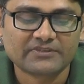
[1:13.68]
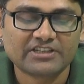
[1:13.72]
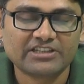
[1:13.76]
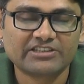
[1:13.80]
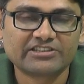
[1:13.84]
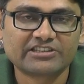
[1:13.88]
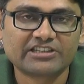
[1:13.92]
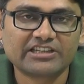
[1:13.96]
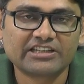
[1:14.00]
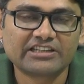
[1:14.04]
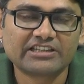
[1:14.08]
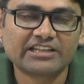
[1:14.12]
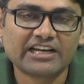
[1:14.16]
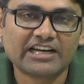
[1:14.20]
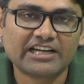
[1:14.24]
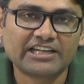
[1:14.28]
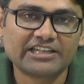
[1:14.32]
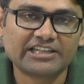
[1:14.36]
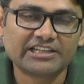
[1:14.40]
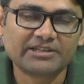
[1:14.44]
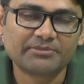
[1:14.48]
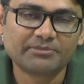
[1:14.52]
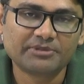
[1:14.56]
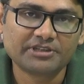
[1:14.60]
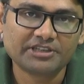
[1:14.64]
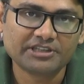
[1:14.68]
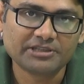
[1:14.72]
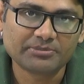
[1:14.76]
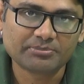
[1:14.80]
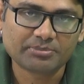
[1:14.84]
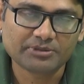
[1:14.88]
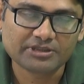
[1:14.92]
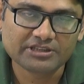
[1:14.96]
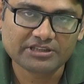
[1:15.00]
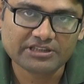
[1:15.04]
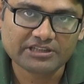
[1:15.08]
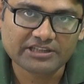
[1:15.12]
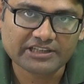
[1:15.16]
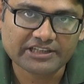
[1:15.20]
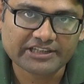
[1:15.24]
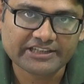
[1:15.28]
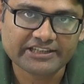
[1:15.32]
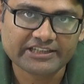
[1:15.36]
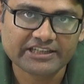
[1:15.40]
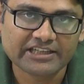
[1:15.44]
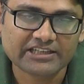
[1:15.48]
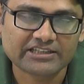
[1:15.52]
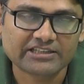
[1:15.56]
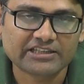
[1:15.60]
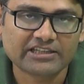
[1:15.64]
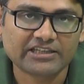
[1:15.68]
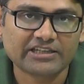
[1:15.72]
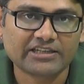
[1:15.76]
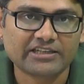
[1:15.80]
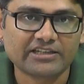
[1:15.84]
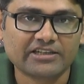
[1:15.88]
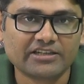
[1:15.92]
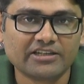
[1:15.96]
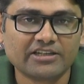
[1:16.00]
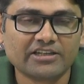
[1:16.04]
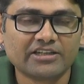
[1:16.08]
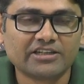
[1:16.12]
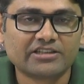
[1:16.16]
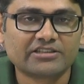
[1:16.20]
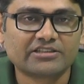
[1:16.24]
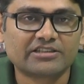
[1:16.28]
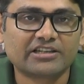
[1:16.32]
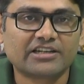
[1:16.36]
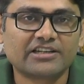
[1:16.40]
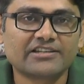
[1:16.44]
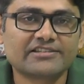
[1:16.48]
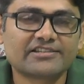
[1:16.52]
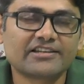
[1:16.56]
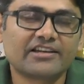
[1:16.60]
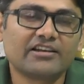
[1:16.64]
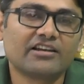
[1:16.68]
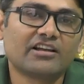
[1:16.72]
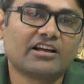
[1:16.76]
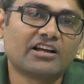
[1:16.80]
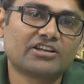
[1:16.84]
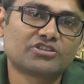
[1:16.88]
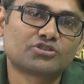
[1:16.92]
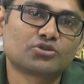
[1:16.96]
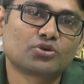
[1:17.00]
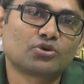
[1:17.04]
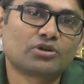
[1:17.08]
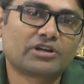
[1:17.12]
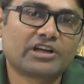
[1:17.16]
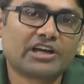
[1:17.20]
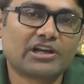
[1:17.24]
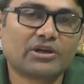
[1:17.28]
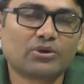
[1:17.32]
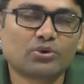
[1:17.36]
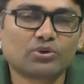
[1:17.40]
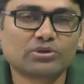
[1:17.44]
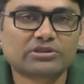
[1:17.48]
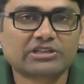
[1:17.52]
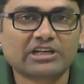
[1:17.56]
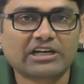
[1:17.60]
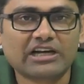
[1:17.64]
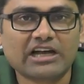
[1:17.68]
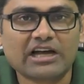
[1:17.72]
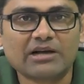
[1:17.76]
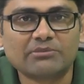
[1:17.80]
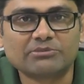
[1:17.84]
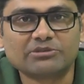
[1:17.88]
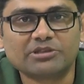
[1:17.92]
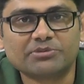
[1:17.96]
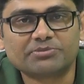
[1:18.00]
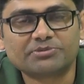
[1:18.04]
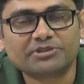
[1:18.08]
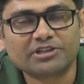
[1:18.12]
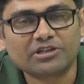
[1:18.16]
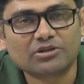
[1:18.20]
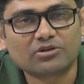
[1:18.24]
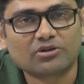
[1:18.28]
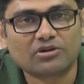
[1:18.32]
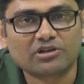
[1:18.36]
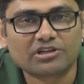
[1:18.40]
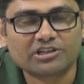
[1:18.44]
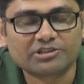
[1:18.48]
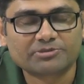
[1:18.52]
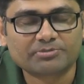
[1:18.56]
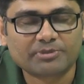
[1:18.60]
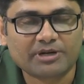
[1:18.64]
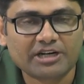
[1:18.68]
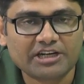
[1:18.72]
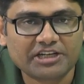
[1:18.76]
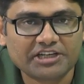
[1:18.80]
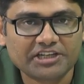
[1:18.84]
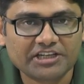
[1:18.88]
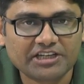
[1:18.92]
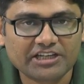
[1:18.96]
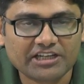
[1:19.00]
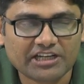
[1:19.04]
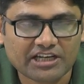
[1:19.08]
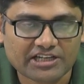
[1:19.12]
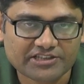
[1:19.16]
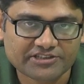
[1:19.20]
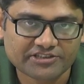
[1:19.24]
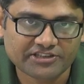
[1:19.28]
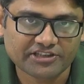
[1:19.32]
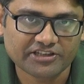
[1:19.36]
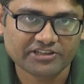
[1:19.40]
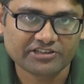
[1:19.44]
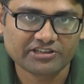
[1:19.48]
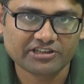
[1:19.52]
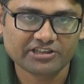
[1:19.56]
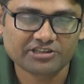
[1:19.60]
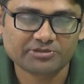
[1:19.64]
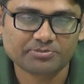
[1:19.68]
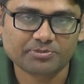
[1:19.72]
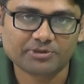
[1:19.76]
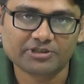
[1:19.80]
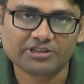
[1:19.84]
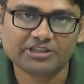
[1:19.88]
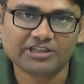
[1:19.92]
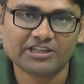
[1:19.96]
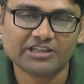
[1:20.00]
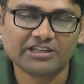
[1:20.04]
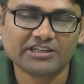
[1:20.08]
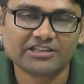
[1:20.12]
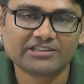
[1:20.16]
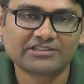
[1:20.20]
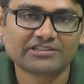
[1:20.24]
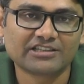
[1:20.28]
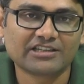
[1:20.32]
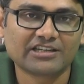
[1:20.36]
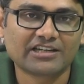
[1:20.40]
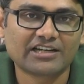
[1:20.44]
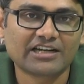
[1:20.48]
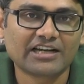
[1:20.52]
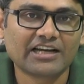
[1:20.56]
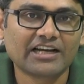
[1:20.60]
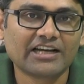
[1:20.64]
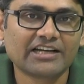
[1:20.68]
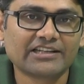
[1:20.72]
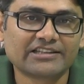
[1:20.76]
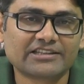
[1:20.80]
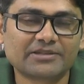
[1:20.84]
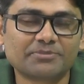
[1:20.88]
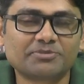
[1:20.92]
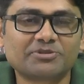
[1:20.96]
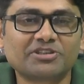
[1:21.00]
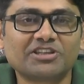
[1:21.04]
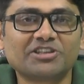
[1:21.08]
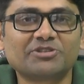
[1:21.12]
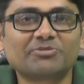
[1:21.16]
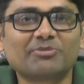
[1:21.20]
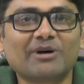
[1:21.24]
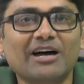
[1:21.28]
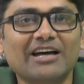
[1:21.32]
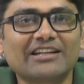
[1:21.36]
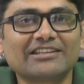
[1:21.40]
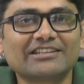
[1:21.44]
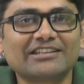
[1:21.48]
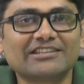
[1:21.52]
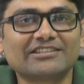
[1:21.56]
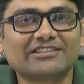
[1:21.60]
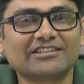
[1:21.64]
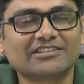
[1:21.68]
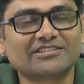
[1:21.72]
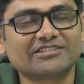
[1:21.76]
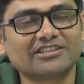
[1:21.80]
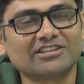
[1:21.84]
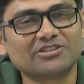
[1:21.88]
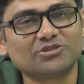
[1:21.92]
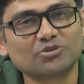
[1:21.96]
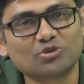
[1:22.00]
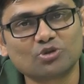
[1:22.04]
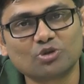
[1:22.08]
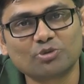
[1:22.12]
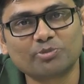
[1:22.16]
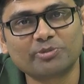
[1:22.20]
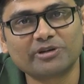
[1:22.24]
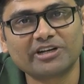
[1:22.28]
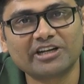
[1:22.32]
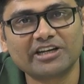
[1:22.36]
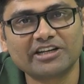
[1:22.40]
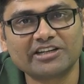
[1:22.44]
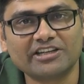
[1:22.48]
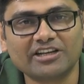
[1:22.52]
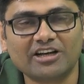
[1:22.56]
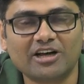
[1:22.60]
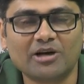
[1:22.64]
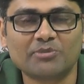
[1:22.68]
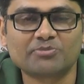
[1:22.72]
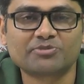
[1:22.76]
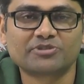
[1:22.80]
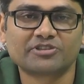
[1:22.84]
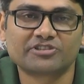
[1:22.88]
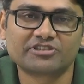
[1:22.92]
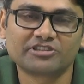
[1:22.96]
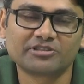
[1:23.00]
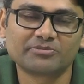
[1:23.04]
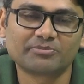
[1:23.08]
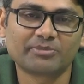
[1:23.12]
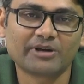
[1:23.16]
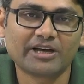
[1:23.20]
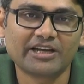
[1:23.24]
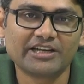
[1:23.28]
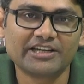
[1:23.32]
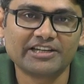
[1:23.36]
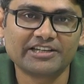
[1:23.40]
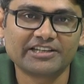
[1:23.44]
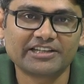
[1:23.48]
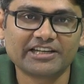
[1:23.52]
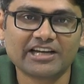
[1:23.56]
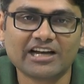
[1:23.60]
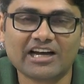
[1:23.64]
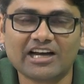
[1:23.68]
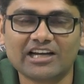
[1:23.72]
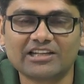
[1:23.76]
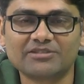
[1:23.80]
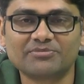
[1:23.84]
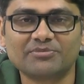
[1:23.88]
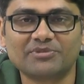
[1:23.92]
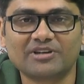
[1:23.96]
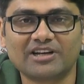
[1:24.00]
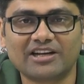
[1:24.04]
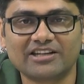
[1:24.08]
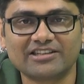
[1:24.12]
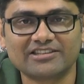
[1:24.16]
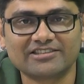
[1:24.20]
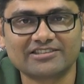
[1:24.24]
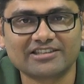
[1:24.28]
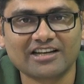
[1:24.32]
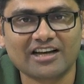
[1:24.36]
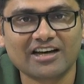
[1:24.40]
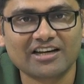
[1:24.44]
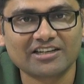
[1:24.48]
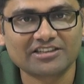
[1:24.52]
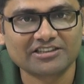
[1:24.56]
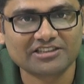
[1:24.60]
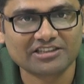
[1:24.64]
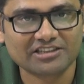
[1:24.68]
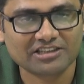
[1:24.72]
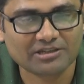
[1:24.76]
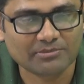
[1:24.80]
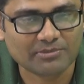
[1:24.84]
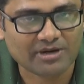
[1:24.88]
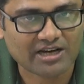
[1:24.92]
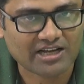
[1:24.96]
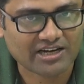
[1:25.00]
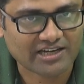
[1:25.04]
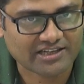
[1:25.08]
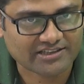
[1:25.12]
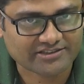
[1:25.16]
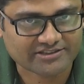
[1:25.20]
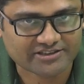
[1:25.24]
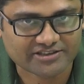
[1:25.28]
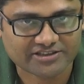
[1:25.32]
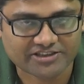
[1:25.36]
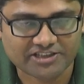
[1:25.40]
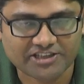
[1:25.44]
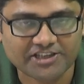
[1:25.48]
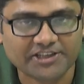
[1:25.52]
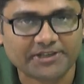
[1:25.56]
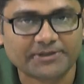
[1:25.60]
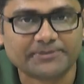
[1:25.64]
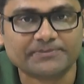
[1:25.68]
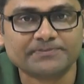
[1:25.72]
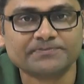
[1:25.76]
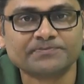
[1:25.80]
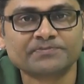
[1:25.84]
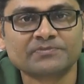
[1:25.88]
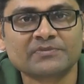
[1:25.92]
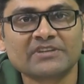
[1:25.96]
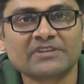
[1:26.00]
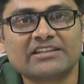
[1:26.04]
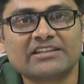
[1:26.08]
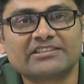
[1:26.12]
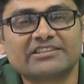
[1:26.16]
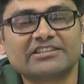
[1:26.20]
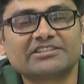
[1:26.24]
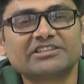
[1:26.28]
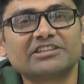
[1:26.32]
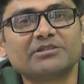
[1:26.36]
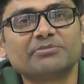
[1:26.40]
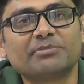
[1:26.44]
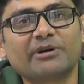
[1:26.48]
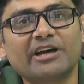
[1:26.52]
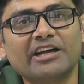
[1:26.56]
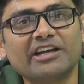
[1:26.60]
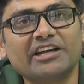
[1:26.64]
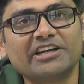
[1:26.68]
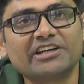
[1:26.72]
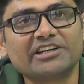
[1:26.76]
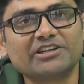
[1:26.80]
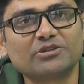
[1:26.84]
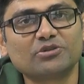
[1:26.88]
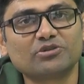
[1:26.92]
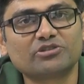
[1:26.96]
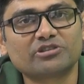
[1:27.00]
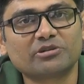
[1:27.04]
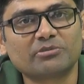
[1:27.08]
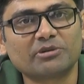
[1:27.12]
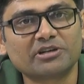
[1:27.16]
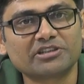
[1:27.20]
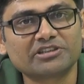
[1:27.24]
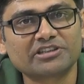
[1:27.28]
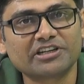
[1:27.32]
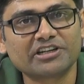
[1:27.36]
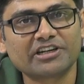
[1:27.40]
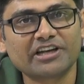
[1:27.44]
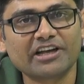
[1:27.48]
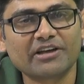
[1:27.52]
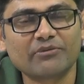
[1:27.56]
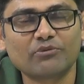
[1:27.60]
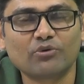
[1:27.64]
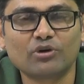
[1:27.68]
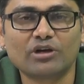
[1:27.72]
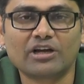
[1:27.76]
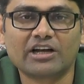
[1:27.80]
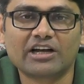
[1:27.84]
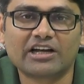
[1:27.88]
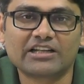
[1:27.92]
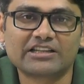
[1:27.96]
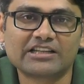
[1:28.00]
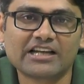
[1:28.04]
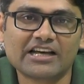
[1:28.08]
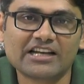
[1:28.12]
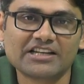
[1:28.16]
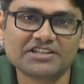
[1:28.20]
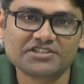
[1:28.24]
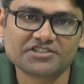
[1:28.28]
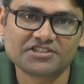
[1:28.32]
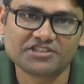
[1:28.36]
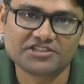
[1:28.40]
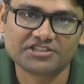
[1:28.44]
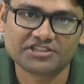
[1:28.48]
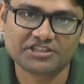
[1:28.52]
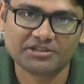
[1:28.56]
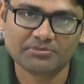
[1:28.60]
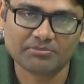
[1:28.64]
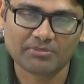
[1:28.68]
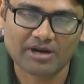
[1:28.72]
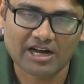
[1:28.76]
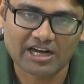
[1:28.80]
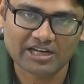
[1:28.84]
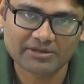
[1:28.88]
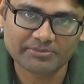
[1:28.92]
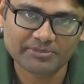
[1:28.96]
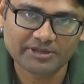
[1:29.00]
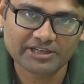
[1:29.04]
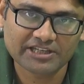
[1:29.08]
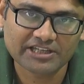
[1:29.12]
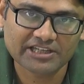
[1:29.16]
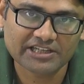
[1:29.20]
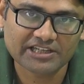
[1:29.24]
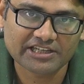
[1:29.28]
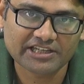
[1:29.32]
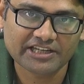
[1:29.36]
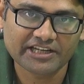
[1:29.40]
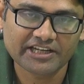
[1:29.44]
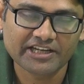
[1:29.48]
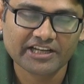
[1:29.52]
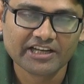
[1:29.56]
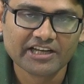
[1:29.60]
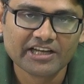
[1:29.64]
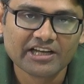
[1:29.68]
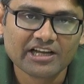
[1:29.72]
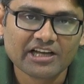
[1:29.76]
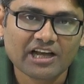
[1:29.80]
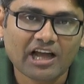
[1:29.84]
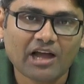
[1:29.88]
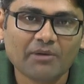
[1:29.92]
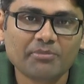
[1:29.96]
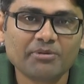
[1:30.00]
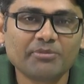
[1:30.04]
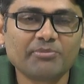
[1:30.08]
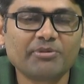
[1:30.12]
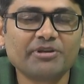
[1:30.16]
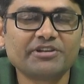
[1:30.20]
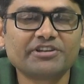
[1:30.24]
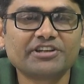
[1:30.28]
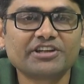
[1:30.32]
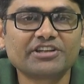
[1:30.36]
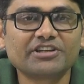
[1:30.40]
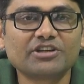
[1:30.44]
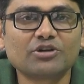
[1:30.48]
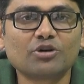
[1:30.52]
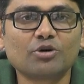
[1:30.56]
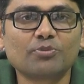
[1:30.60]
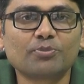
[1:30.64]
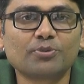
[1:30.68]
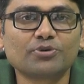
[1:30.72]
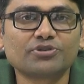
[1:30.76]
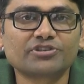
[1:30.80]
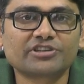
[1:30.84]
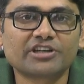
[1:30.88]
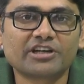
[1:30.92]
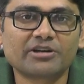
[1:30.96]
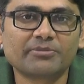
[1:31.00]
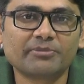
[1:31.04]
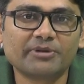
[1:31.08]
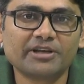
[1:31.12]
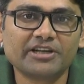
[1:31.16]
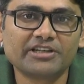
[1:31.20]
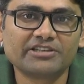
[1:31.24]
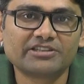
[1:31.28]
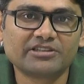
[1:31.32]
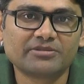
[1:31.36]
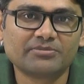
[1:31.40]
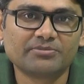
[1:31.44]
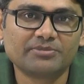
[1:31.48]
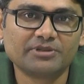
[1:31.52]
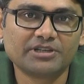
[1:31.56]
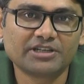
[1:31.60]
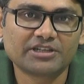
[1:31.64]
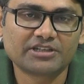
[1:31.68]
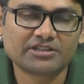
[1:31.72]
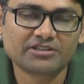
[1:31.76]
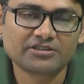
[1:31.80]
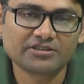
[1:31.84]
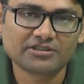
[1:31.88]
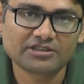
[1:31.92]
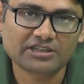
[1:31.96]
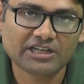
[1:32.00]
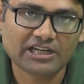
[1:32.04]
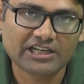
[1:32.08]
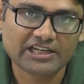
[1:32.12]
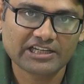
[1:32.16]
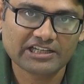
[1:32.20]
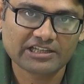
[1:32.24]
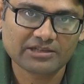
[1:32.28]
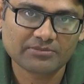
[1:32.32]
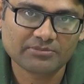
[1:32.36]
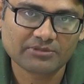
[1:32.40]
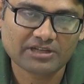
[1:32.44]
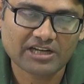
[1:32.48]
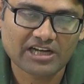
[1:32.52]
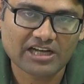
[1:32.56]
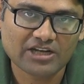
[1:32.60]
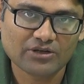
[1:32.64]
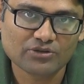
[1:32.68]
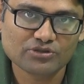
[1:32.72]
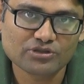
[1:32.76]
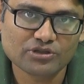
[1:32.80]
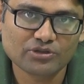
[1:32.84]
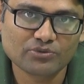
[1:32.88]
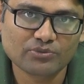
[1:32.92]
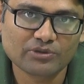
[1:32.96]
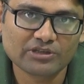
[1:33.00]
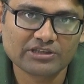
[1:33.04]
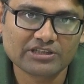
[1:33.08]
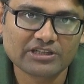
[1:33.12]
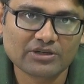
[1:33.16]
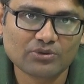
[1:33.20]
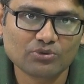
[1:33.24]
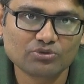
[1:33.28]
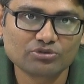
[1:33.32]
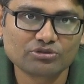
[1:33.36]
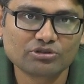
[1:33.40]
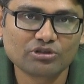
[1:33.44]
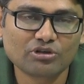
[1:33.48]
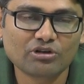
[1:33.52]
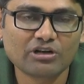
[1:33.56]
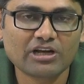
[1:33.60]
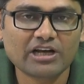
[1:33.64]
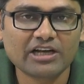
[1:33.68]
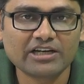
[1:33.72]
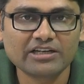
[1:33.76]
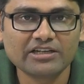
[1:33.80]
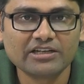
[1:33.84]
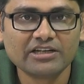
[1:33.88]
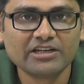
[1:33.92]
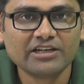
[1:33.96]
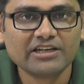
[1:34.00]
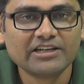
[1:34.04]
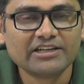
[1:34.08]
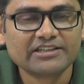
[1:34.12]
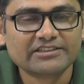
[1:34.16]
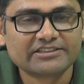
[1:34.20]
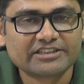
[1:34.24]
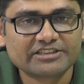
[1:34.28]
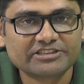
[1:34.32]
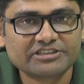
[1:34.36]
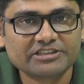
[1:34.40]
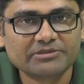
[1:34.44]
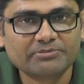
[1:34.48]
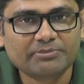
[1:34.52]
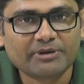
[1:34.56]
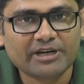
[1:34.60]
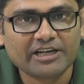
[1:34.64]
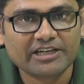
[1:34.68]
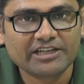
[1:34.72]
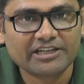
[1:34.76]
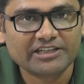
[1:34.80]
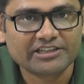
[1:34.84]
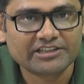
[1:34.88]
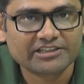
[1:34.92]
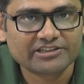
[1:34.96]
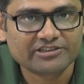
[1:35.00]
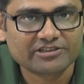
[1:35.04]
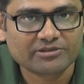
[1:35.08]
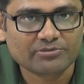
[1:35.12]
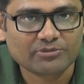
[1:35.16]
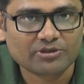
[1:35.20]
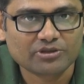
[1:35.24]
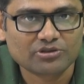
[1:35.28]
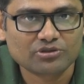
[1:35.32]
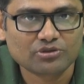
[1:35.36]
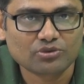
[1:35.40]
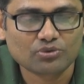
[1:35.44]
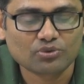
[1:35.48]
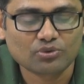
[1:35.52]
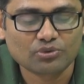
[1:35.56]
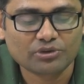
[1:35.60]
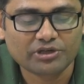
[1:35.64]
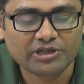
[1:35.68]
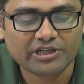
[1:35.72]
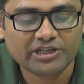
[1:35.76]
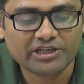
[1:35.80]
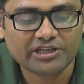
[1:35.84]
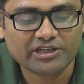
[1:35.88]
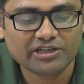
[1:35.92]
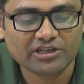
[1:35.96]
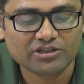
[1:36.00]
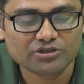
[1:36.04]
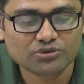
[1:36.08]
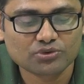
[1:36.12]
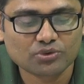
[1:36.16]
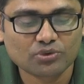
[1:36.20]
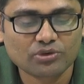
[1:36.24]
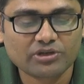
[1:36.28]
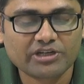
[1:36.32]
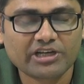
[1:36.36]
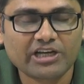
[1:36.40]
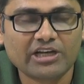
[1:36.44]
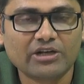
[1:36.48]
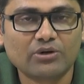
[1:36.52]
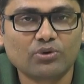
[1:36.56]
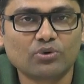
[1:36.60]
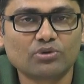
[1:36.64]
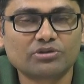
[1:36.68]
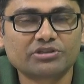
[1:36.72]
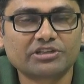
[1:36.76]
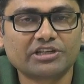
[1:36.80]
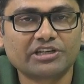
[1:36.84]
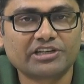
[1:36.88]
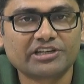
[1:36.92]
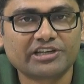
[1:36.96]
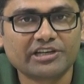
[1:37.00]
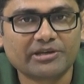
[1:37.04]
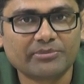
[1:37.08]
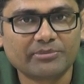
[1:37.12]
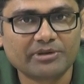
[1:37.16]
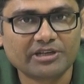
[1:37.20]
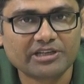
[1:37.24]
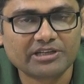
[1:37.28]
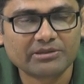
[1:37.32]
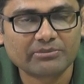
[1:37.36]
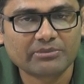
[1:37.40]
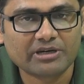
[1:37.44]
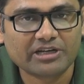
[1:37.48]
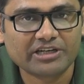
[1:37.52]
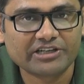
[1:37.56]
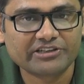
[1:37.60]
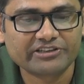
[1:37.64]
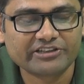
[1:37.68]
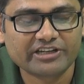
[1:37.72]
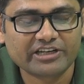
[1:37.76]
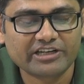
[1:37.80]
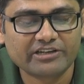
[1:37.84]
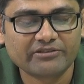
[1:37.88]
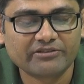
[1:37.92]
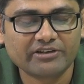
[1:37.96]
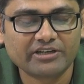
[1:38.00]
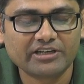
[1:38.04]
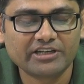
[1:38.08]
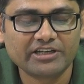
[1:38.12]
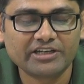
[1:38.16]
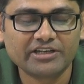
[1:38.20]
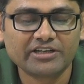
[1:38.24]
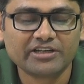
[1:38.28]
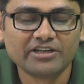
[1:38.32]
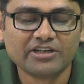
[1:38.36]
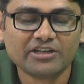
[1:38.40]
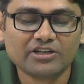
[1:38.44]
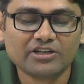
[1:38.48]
इसके दायरे में ये पद नहीं आता है दरअसल अशोक गहलोत का नाम जब से कांग्रेस पार्टी के राष्ट्रीय अध्यक्ष पद के लिए चल रहा है तब से इस बात की चर्चा जोरों पर है कि अब सचिन पायलट के हाथ में राजस्थान की कमान आ सकती है सचिन पायलट के जो समर्थक हैं वो लगातार इस चीज की मांग भी कर रहे हैं अभी बीते दिनों पुष्कर में जब एक कार्यक्रम का आयोजन हुआ था उस दौरान सचिन पायलट के समर्थकों ने अशोक गहलोत के खेमे के माने जाने वाले